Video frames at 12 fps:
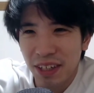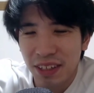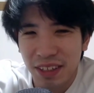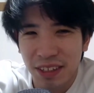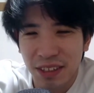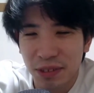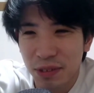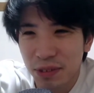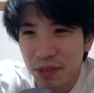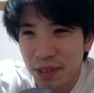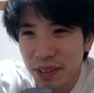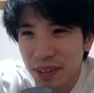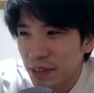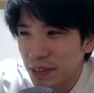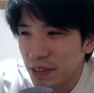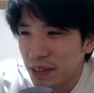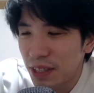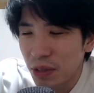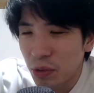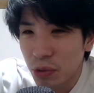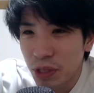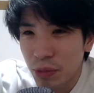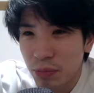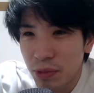簡単に言うとすっげえ大
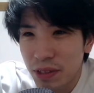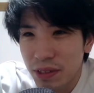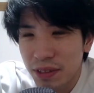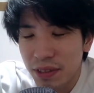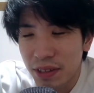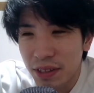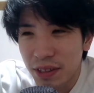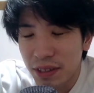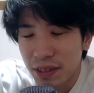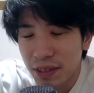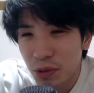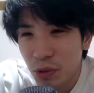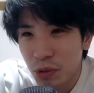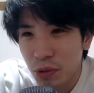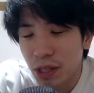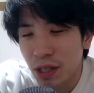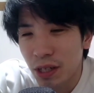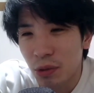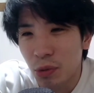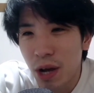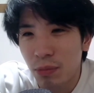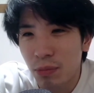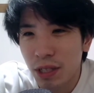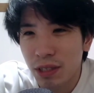雑把ななんか言葉だから俺は
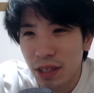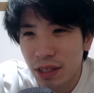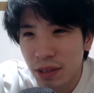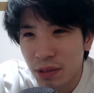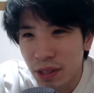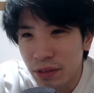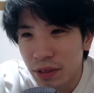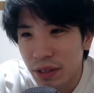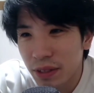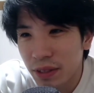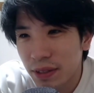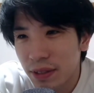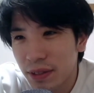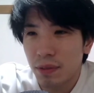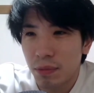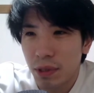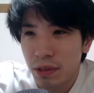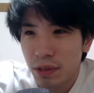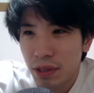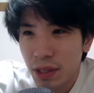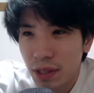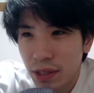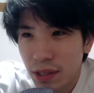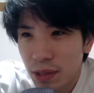あんまり使いたくないね
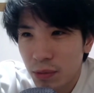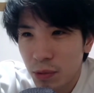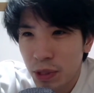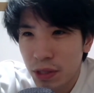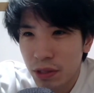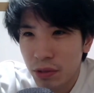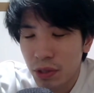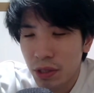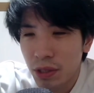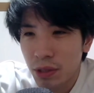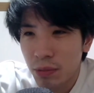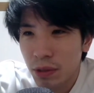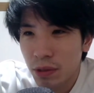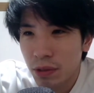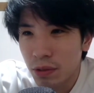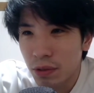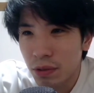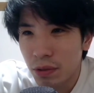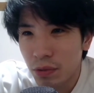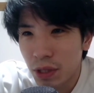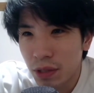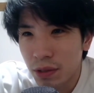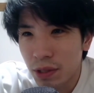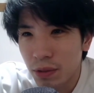マイルズ・ターナーもまあストレッチビッグの
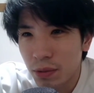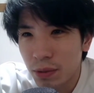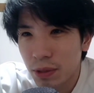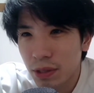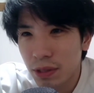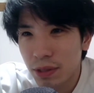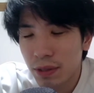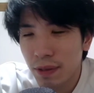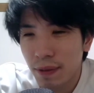枠だと思います